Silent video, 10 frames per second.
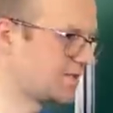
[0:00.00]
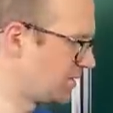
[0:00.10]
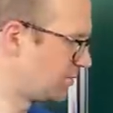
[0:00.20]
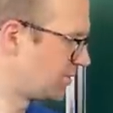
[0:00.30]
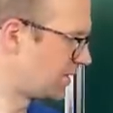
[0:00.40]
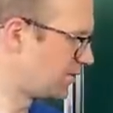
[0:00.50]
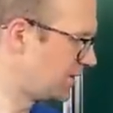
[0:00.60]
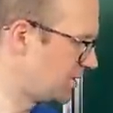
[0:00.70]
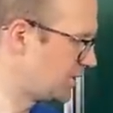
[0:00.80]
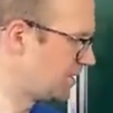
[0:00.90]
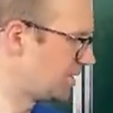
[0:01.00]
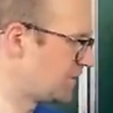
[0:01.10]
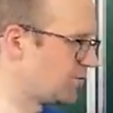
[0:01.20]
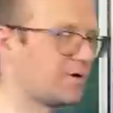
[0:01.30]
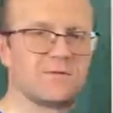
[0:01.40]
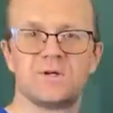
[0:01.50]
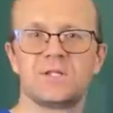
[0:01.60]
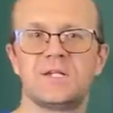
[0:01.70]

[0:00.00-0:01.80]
истину, второй ищет истину, а,